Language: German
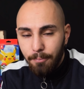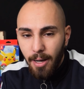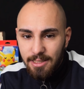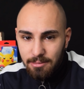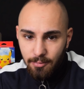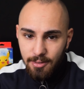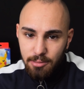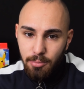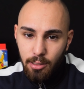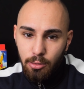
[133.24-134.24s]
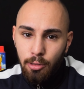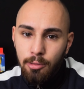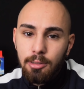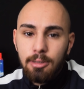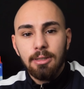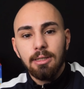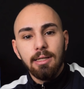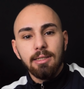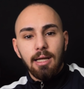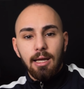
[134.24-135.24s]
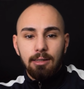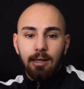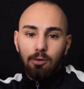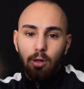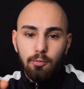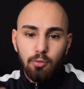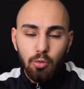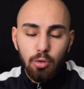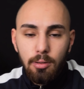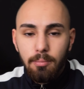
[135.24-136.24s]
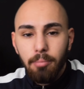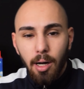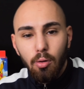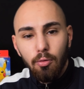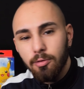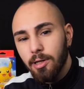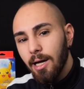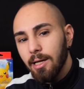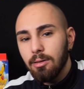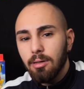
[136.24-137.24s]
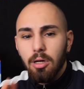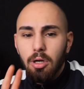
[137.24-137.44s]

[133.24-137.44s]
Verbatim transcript: Maximal, was ihr machen könnt, ist in einen Topf tun, Backofen rein,